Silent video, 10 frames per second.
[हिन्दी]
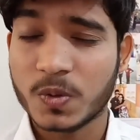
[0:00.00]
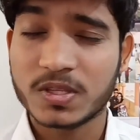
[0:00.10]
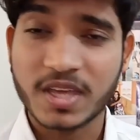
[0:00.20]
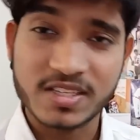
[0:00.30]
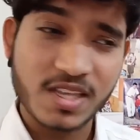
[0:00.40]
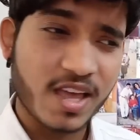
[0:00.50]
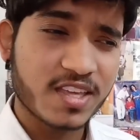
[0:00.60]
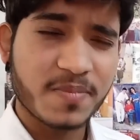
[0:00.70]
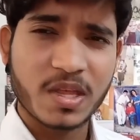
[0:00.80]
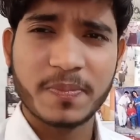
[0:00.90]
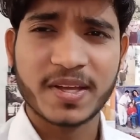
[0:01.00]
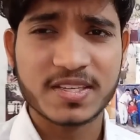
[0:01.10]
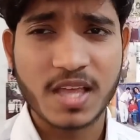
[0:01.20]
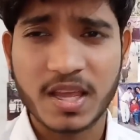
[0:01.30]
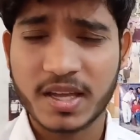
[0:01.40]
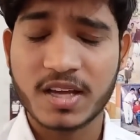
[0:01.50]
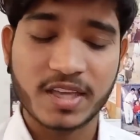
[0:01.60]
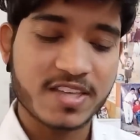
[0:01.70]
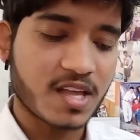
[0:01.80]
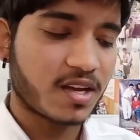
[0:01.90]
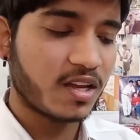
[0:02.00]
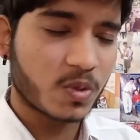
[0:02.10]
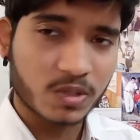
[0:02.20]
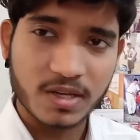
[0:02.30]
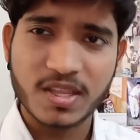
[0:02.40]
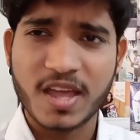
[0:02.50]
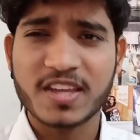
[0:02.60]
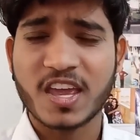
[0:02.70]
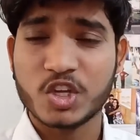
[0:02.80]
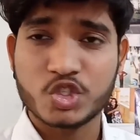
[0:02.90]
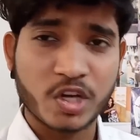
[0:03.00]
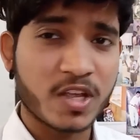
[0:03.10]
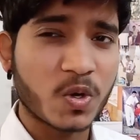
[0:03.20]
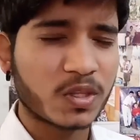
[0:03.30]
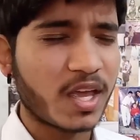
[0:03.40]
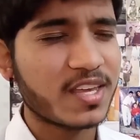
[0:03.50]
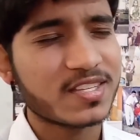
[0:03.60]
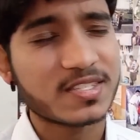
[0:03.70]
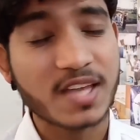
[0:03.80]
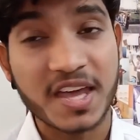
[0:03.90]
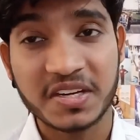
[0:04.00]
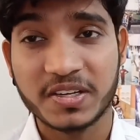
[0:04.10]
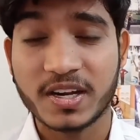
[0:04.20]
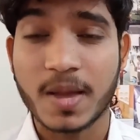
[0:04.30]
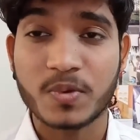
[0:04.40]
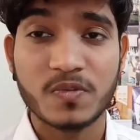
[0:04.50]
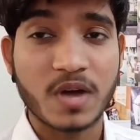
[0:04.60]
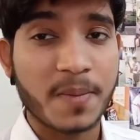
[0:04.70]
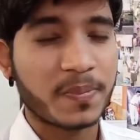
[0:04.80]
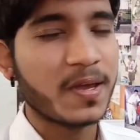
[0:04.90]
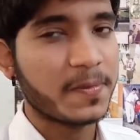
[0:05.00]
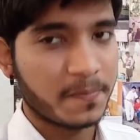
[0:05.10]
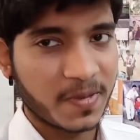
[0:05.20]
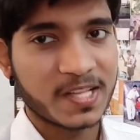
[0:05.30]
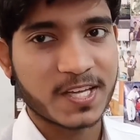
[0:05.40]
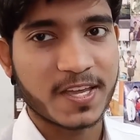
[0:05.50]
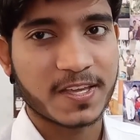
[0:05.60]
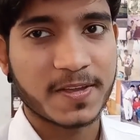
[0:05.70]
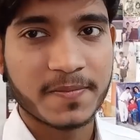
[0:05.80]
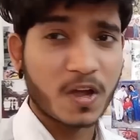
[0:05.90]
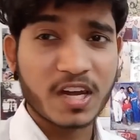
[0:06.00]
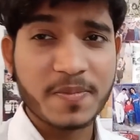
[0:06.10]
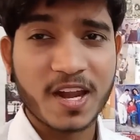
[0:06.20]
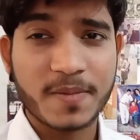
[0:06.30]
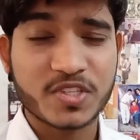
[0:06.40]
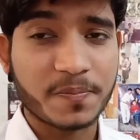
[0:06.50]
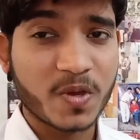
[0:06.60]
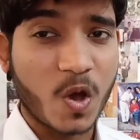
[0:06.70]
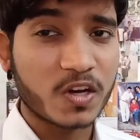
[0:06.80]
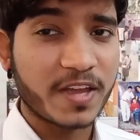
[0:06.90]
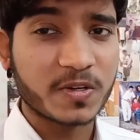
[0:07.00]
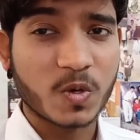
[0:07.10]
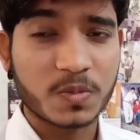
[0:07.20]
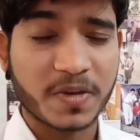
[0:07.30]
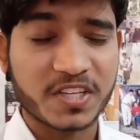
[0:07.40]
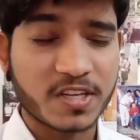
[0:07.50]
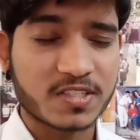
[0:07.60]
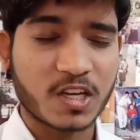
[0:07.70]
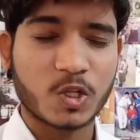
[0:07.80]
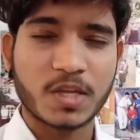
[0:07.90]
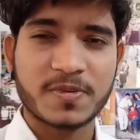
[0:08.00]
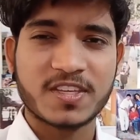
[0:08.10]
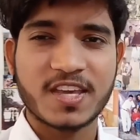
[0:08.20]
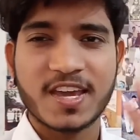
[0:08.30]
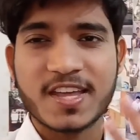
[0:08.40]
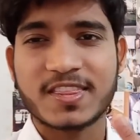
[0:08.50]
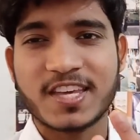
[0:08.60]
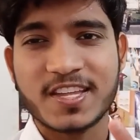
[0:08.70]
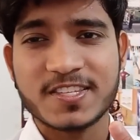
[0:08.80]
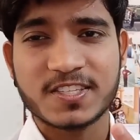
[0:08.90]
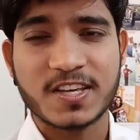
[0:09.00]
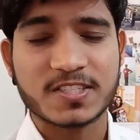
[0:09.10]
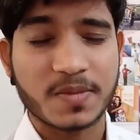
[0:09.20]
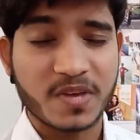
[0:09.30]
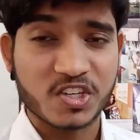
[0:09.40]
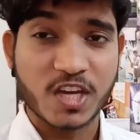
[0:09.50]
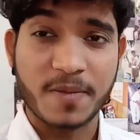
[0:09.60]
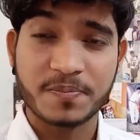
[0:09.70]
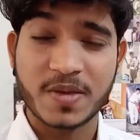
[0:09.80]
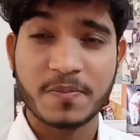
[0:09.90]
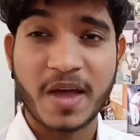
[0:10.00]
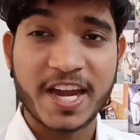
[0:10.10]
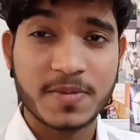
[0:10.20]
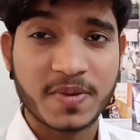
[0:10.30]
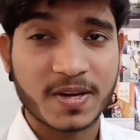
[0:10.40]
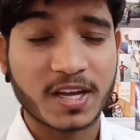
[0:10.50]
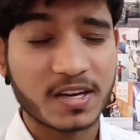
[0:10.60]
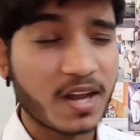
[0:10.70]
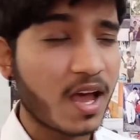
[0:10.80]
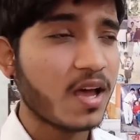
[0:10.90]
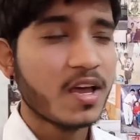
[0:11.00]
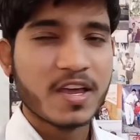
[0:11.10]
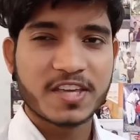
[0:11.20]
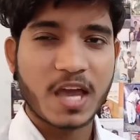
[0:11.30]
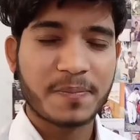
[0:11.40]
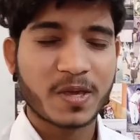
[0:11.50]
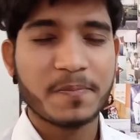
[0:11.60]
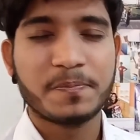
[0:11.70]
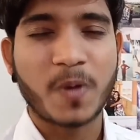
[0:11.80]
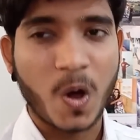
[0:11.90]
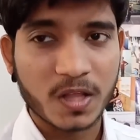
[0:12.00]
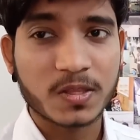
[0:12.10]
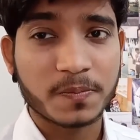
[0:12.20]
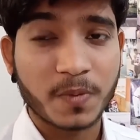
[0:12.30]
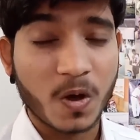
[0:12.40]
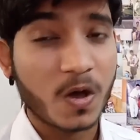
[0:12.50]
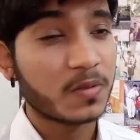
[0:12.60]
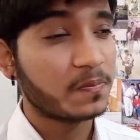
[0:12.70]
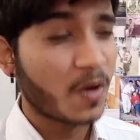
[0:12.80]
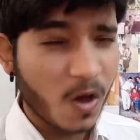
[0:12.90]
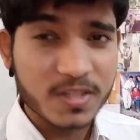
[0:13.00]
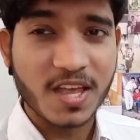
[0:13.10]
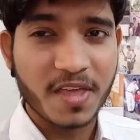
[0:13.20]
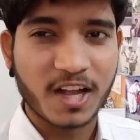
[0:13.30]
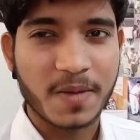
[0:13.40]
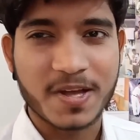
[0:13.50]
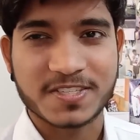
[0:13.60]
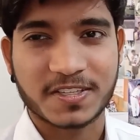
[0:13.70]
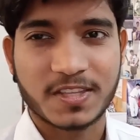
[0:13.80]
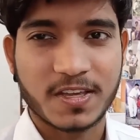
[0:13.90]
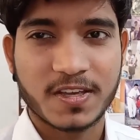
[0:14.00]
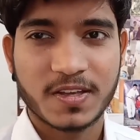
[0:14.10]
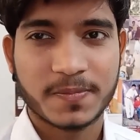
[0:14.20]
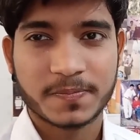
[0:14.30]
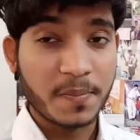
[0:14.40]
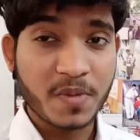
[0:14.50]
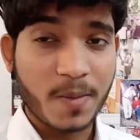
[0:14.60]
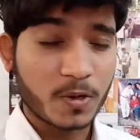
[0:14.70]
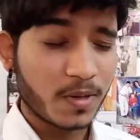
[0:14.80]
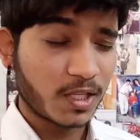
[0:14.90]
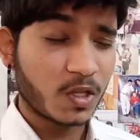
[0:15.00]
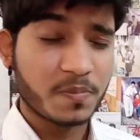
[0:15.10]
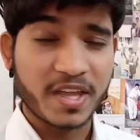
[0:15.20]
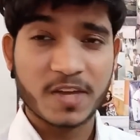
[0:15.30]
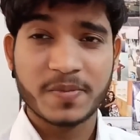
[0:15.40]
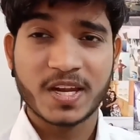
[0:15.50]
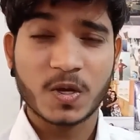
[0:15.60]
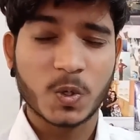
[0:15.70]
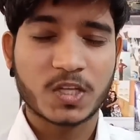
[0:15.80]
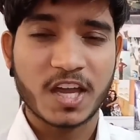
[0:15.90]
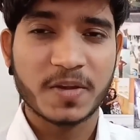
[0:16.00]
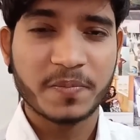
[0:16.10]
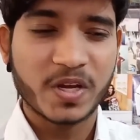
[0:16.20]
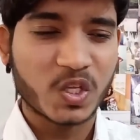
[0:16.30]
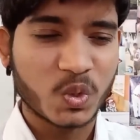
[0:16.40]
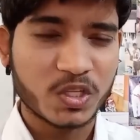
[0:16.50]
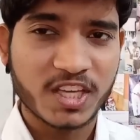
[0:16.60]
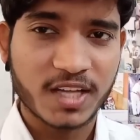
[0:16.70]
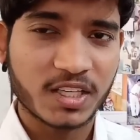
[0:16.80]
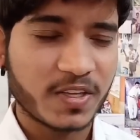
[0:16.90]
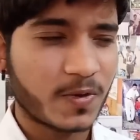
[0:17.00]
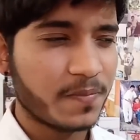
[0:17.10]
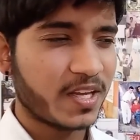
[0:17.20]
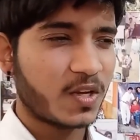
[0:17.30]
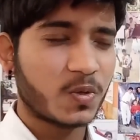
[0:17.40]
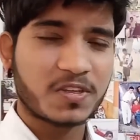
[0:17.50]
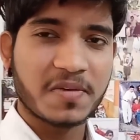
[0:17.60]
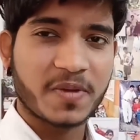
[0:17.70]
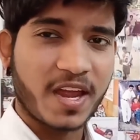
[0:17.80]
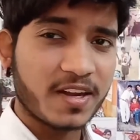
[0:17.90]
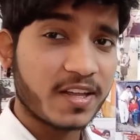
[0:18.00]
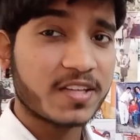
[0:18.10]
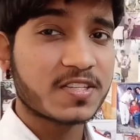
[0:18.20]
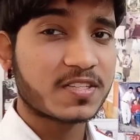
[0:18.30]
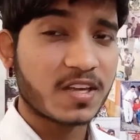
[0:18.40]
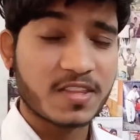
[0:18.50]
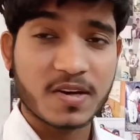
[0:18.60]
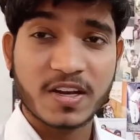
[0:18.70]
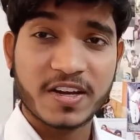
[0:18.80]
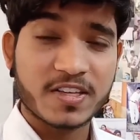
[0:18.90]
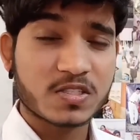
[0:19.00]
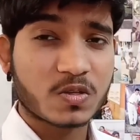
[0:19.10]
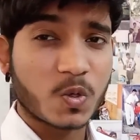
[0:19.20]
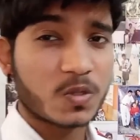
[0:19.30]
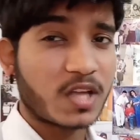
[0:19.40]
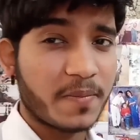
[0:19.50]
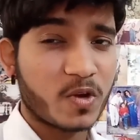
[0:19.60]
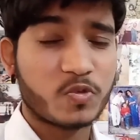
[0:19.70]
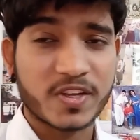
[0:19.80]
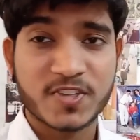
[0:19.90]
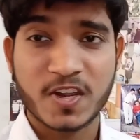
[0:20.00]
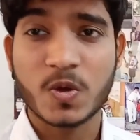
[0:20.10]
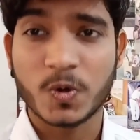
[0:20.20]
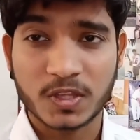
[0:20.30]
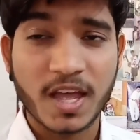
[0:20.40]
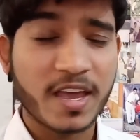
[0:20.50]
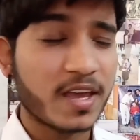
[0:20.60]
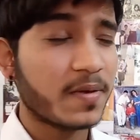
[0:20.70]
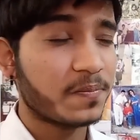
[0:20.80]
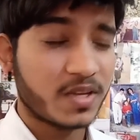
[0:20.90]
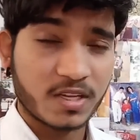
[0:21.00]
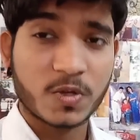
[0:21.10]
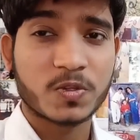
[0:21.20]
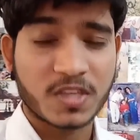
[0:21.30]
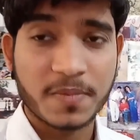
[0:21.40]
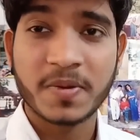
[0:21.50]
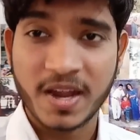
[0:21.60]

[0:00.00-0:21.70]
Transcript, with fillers: क्लोथ कैसा है ये मेरे पे कैसा लगेगा क्या इसका कलर उतरता है क्या ये श्रिंक होता है ये सारी डिटेल आपको वहां पे मिल जाएगी तो अगली बार आप जब भी ऑनलाइन क्लोथ परचेज करो तब ये तीन चीज हमेशा अपने माइंड में रखना ये आपके बहुत बहुत बहुत ज्यादा काम आ सकती है तो अब मैं आपको बताता हूँ मैंने मेरा खुद का नंबर क्यों दिया था देखो मेरी खुद की ब्रांड है जिसके अंदर लेडीज क्लोथ का मैन्युफैक्चरिंग होता है मेरे खुद की